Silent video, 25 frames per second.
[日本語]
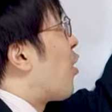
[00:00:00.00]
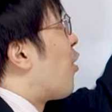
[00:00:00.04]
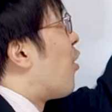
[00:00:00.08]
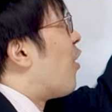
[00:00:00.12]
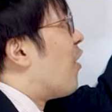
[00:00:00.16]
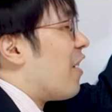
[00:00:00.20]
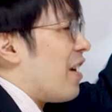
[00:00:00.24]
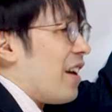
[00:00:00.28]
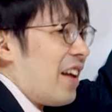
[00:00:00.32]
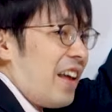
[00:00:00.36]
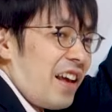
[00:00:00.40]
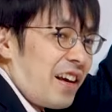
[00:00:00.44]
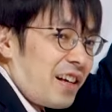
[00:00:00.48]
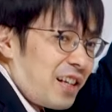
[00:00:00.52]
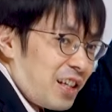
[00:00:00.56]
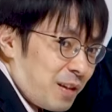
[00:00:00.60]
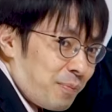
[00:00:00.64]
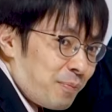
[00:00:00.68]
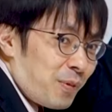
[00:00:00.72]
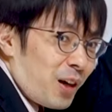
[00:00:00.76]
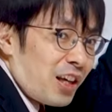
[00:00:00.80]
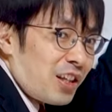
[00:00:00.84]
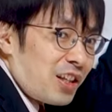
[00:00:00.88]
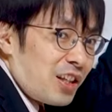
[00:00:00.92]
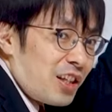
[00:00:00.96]
と
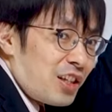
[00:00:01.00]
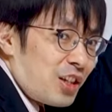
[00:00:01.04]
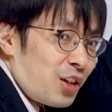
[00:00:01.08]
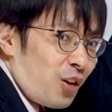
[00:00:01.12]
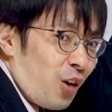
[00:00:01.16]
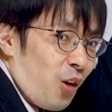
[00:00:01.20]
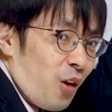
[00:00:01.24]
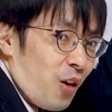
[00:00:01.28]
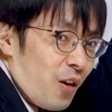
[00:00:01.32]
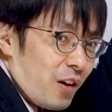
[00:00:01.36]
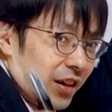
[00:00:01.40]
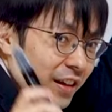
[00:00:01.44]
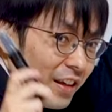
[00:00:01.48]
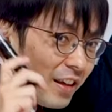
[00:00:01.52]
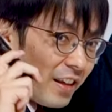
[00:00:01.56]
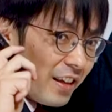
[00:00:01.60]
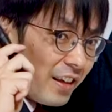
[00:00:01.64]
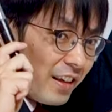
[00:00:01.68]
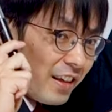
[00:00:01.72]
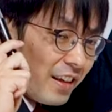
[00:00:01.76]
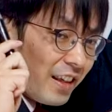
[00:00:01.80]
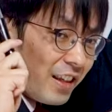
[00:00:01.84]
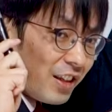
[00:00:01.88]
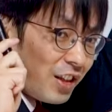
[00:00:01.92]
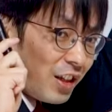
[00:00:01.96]
x プラス1を
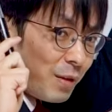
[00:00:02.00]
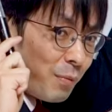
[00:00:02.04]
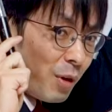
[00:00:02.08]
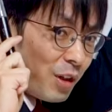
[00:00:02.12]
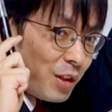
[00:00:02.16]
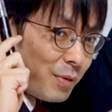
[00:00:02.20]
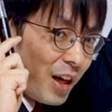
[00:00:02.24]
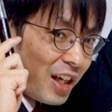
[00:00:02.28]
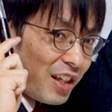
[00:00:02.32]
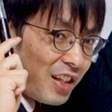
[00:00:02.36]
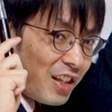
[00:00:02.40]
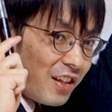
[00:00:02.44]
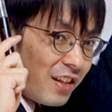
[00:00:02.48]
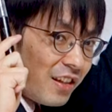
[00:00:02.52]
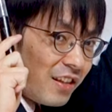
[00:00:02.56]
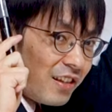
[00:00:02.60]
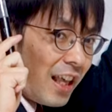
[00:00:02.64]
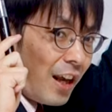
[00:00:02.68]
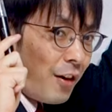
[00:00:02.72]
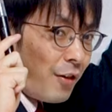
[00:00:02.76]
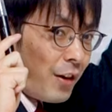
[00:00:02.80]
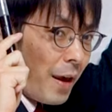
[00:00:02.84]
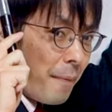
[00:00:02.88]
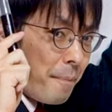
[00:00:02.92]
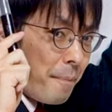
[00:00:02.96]
因数に持ちます。なの